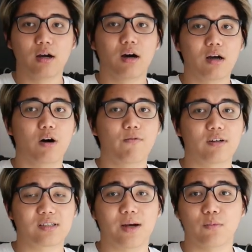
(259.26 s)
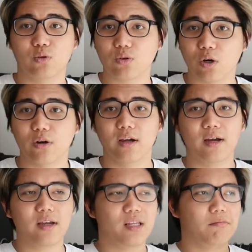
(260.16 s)
hơi hơi oversize một chút thôi,
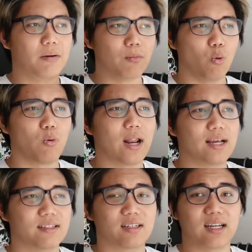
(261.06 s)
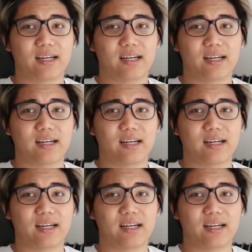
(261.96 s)
nhưng mà bù lại rằng là